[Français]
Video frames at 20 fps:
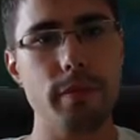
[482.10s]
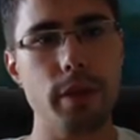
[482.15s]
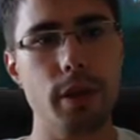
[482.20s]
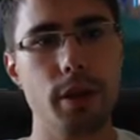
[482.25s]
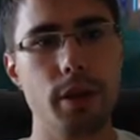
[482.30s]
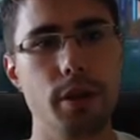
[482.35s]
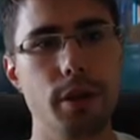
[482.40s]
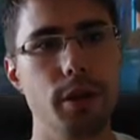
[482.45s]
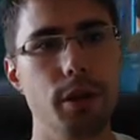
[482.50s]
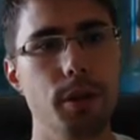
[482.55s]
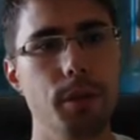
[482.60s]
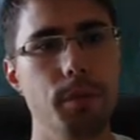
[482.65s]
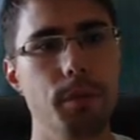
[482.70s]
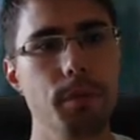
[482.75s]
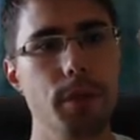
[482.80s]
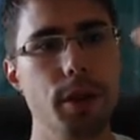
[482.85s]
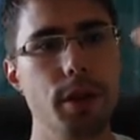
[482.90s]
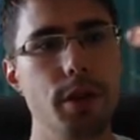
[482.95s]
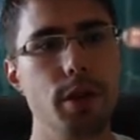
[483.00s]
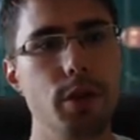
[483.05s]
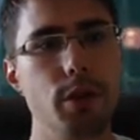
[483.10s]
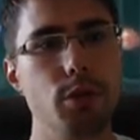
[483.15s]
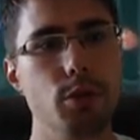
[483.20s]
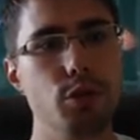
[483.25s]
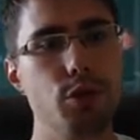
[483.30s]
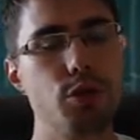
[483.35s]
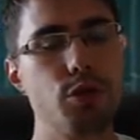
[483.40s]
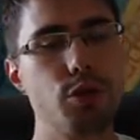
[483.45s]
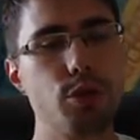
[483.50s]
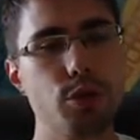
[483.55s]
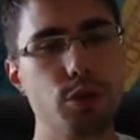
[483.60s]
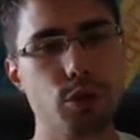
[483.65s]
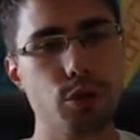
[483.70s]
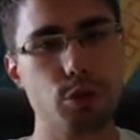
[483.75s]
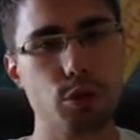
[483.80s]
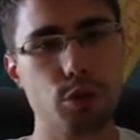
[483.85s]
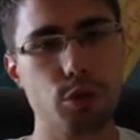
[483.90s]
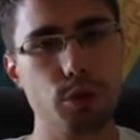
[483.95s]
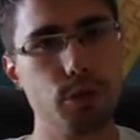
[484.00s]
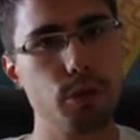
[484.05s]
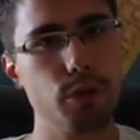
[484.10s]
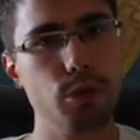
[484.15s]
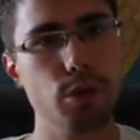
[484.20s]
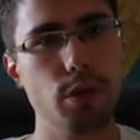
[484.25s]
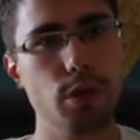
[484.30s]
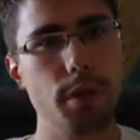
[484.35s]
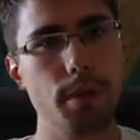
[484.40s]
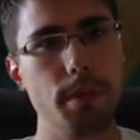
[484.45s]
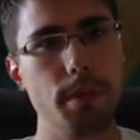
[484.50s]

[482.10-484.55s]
Euh, une chose que je trouve cool,